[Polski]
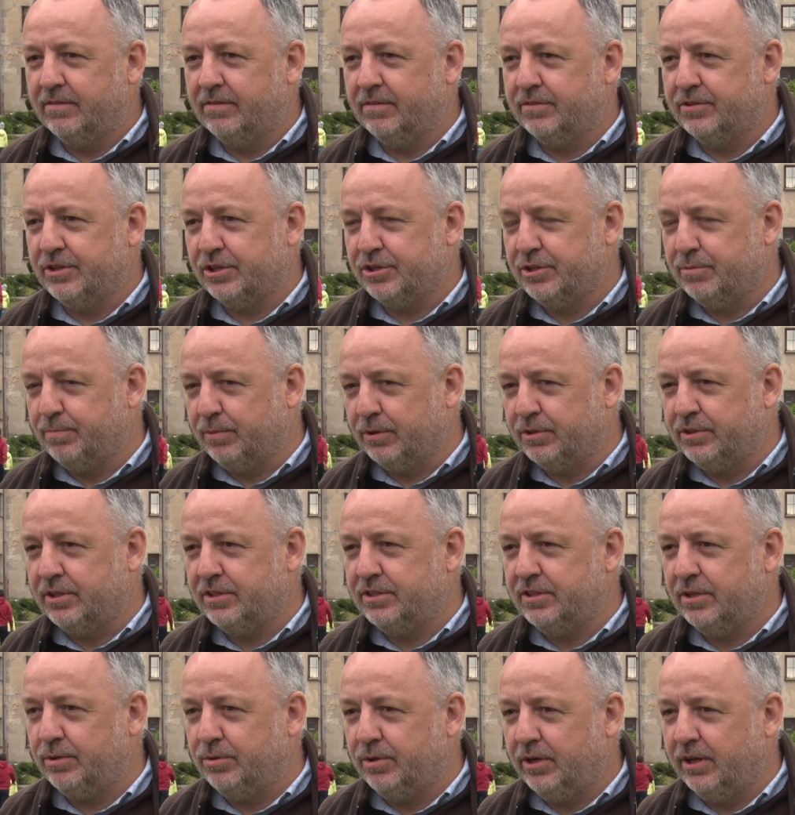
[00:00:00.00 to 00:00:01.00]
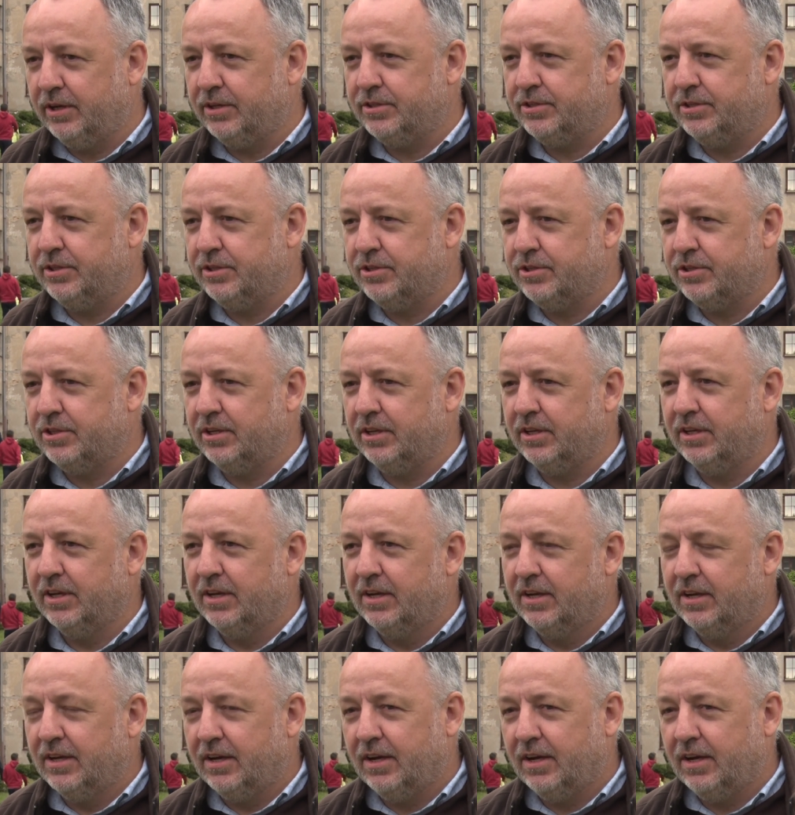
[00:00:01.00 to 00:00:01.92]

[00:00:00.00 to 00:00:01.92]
e, w czasie procesji eucharystycznej,